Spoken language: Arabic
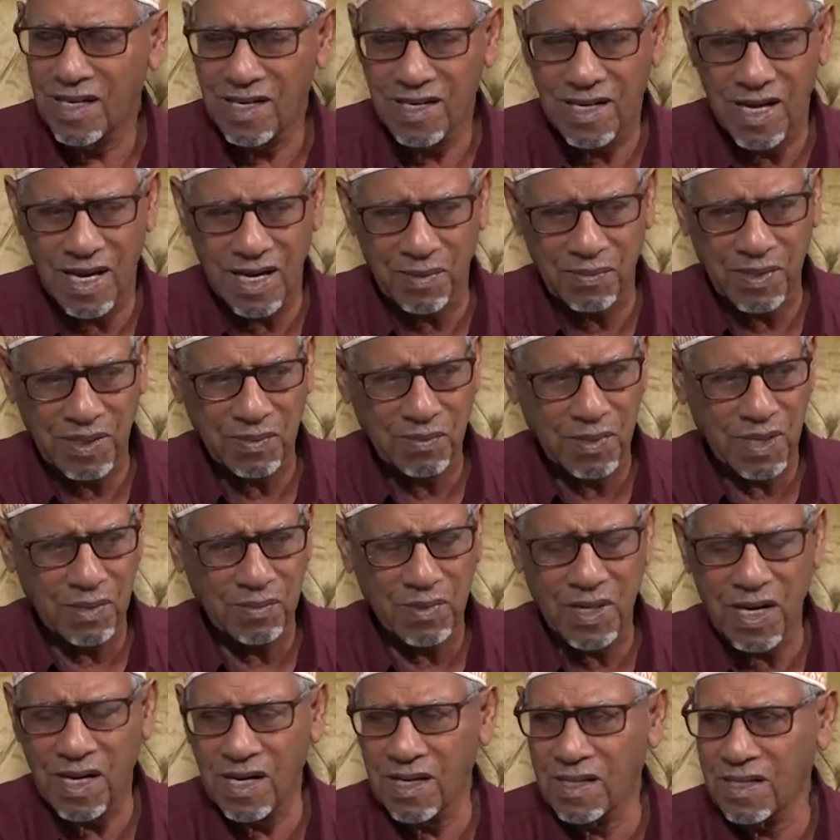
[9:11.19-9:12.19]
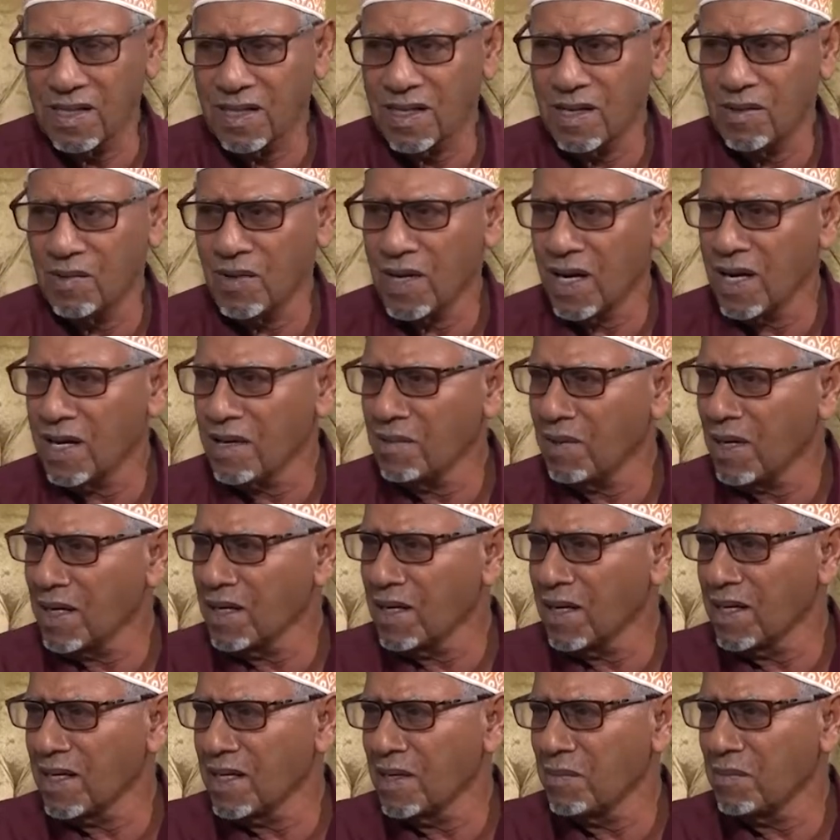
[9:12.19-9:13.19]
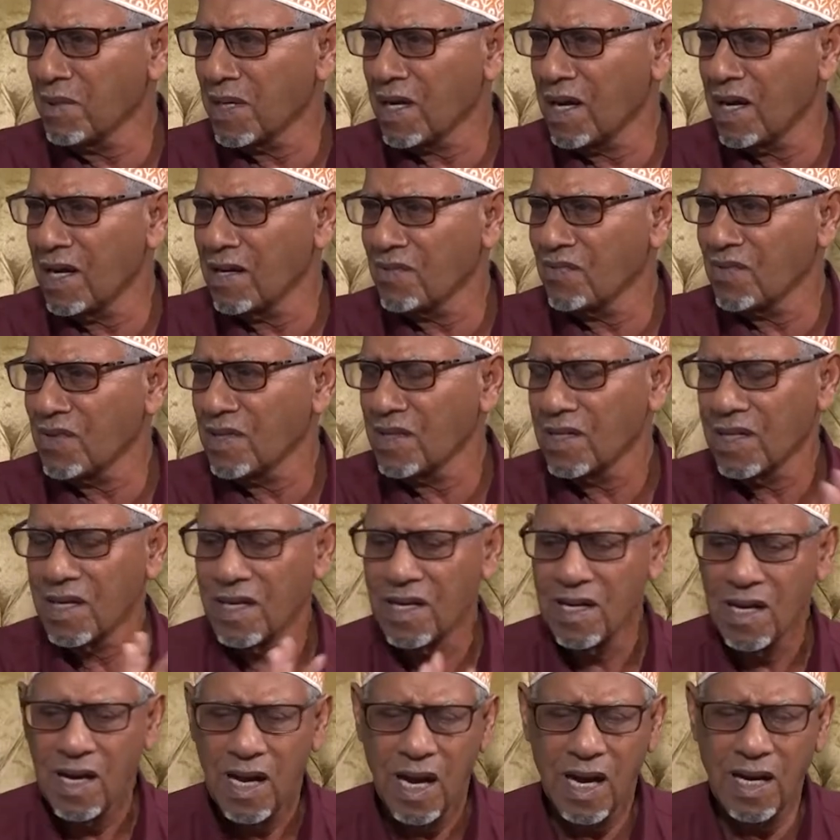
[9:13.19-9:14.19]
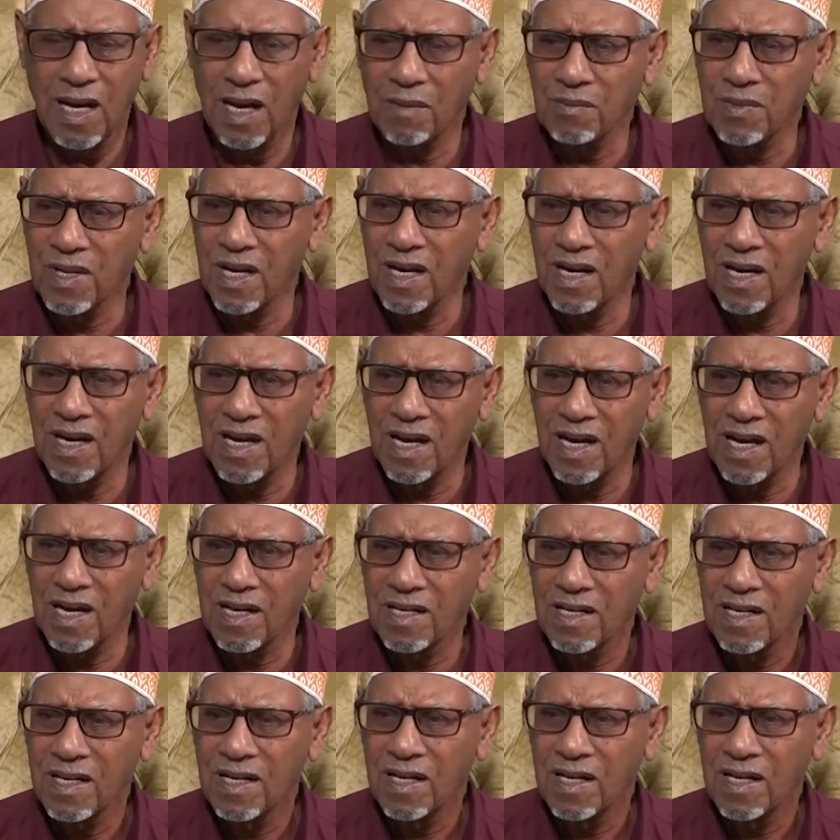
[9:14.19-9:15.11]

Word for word: هربت من المكان ذاك وكان الحمد لله